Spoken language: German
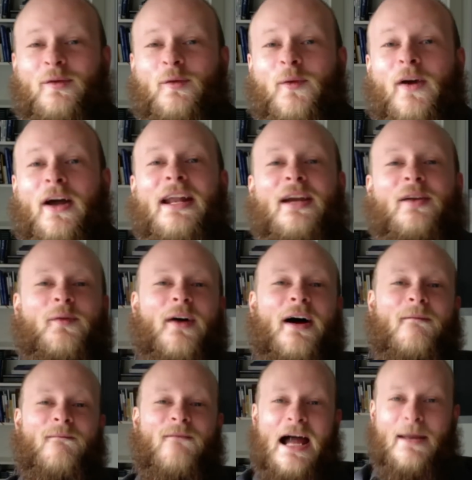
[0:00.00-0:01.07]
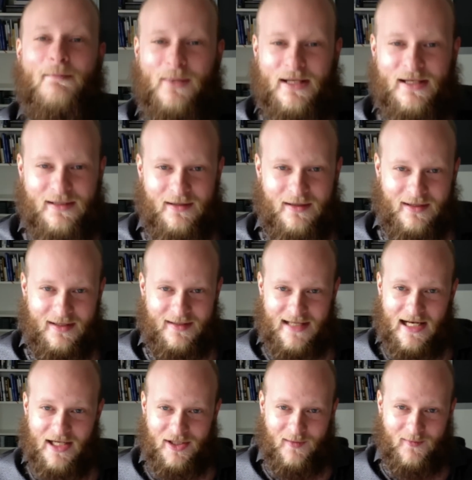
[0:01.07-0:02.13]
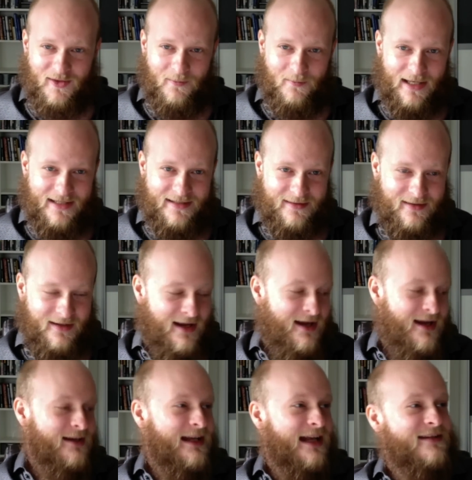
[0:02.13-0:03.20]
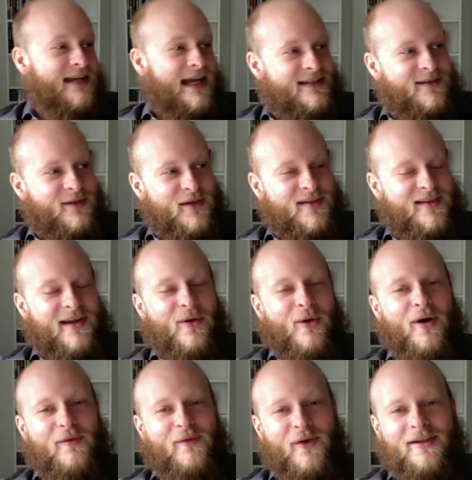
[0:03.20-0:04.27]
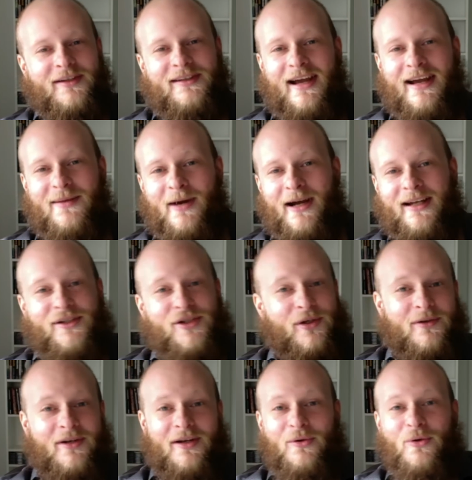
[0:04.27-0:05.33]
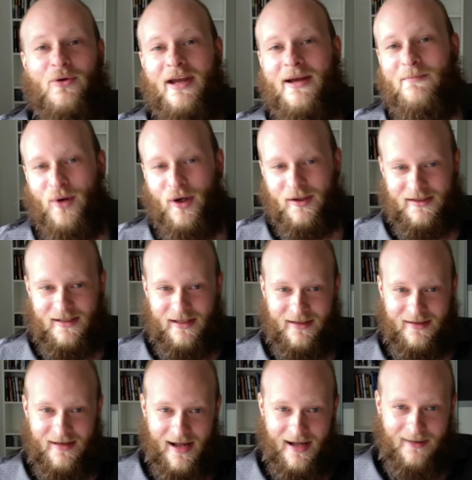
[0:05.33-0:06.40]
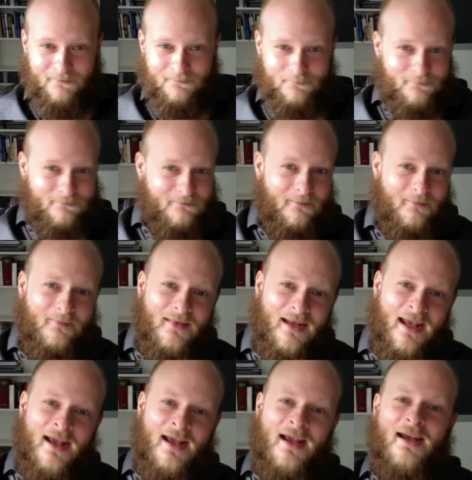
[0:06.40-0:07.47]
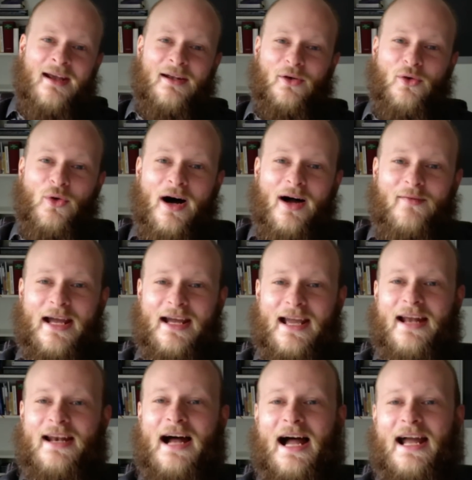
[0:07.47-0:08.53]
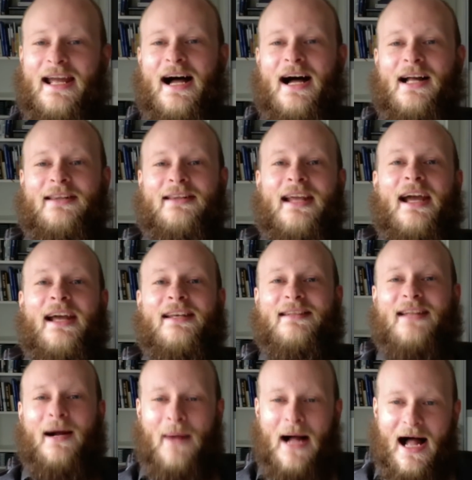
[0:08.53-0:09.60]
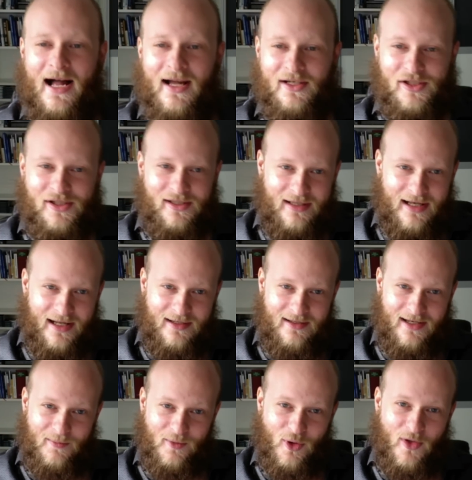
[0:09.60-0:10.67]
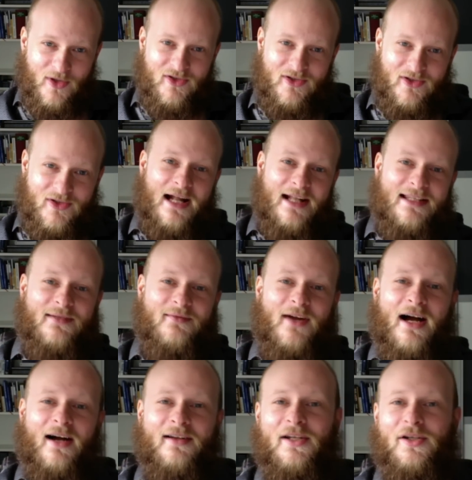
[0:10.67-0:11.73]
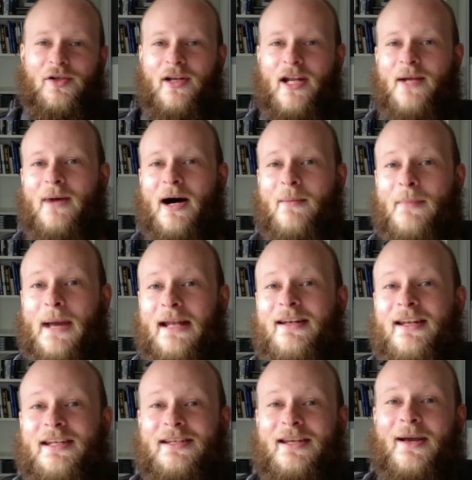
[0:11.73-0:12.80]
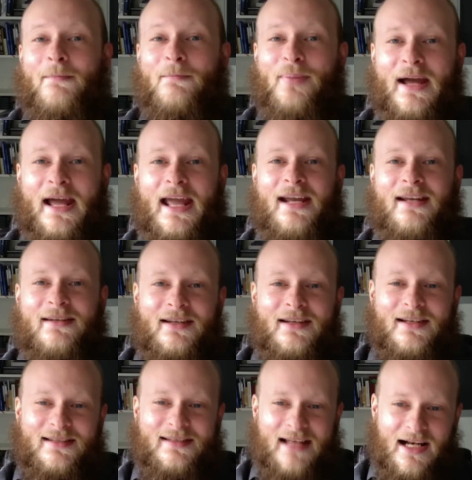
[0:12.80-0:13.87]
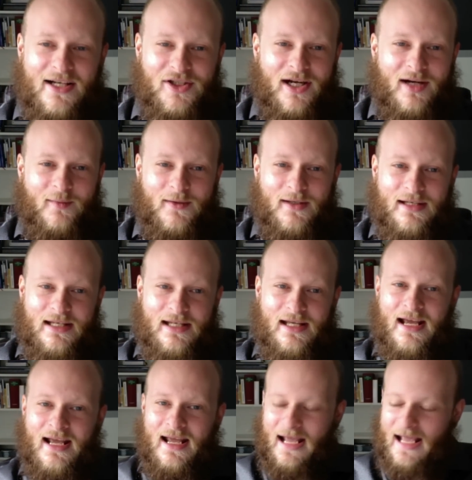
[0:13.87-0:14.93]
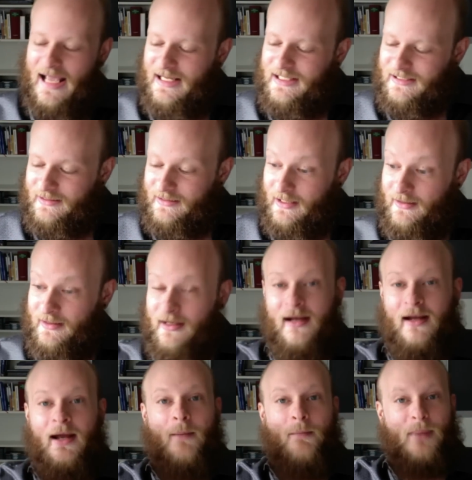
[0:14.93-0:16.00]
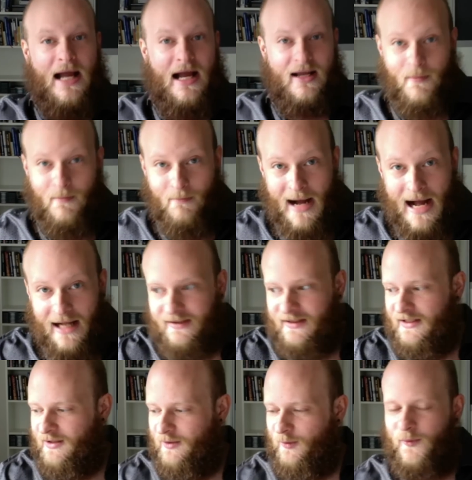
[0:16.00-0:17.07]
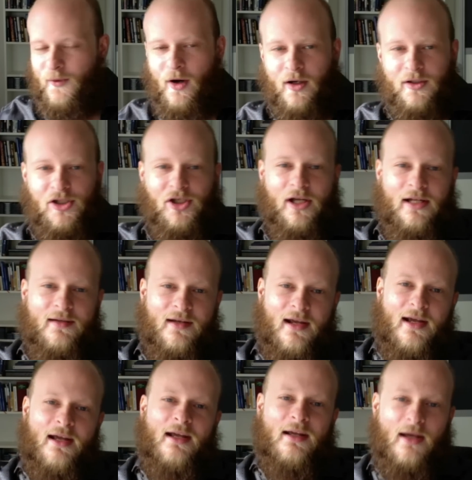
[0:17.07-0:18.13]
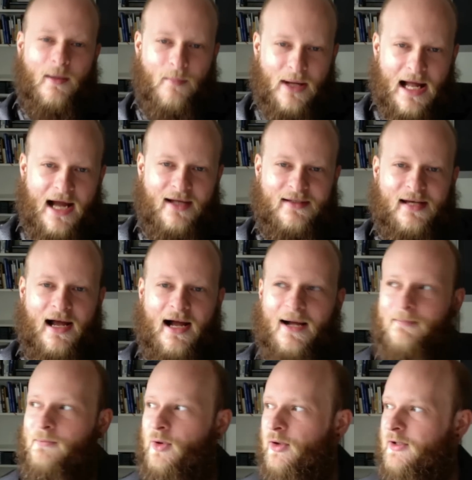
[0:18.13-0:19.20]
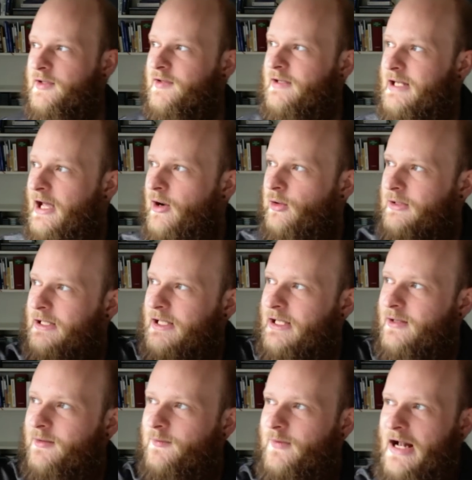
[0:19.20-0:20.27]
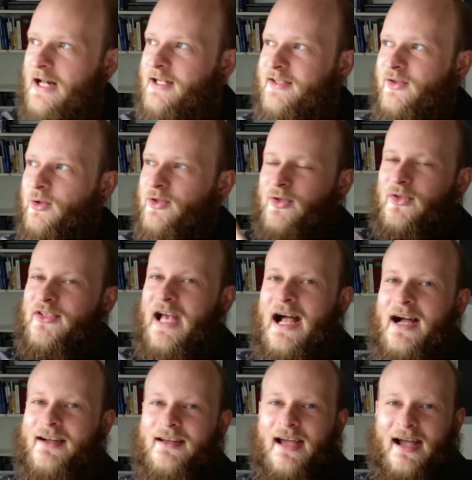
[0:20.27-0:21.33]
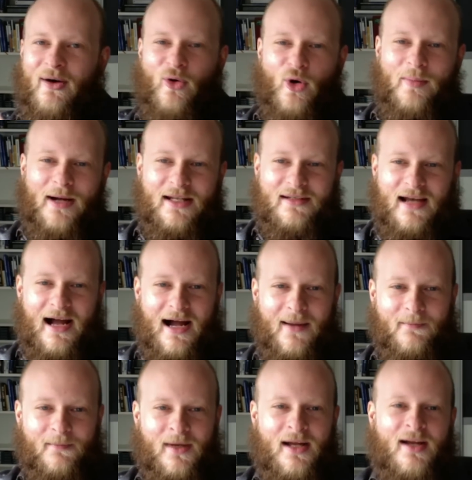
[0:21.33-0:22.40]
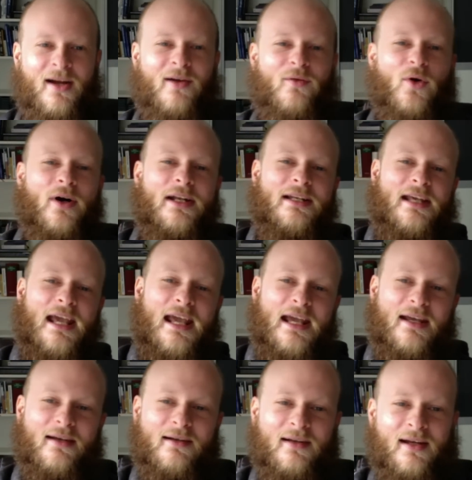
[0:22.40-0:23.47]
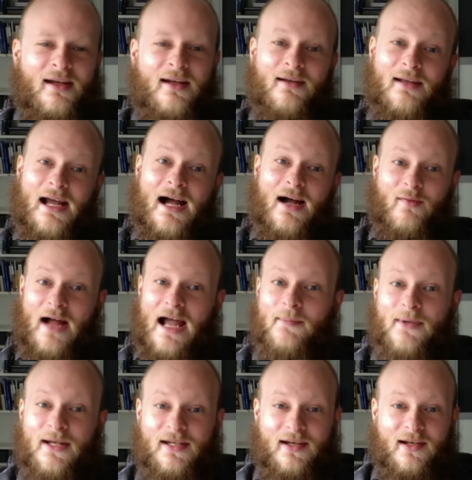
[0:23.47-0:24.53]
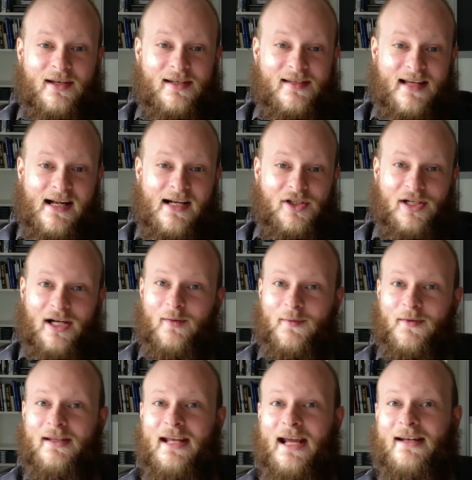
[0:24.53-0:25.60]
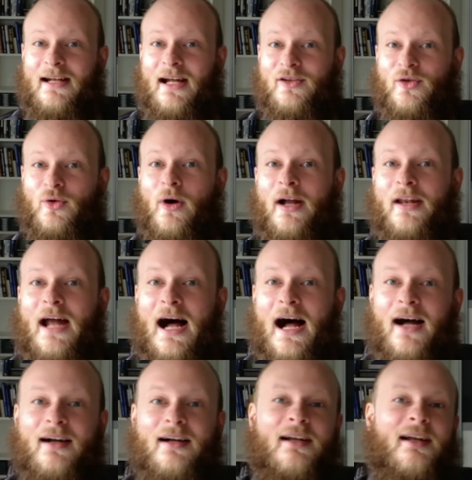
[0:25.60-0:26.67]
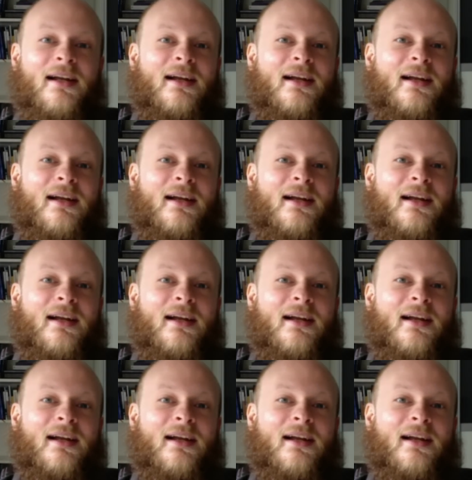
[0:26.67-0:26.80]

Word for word: völlig verweiblichte Gesellschaft zu passen, denn Testosteron wird ja immerhin schon genug importiert, ja? Nur wer keine Eier hat, der ist am Arsch. Denn im Großen und Ganzen waren es schon immer männlich geprägte Gesellschaften, die echten, pragmatischen Fortschritt gebracht haben und die auch die Welt sozusagen erobert haben, wohingegen ja, weibliche Gesellschaften der Natur nach